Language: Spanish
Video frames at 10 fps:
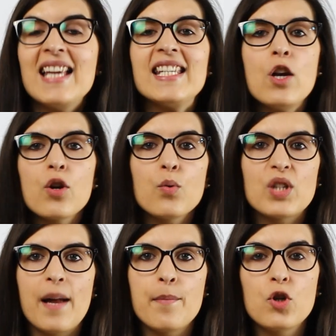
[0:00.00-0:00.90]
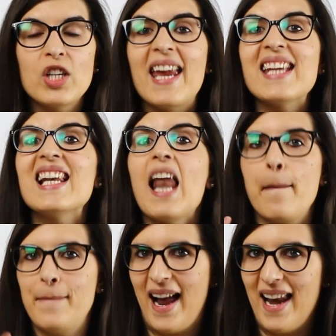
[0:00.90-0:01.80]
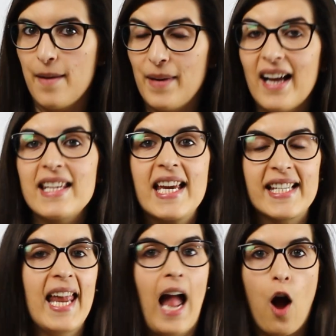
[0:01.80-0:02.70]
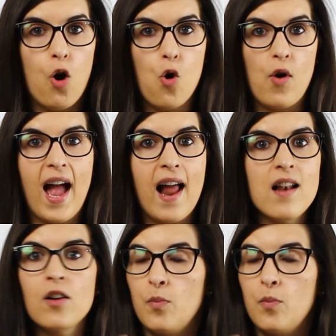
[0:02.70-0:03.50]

si lo que usamos es la palabra, ya sea oral,